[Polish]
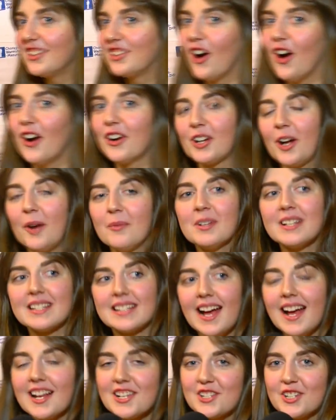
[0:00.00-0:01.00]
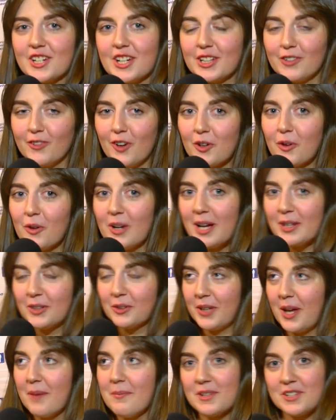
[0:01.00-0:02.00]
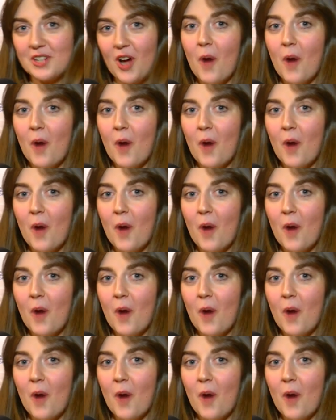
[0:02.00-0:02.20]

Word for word: To ogromny zaszczyt w ogóle tutaj być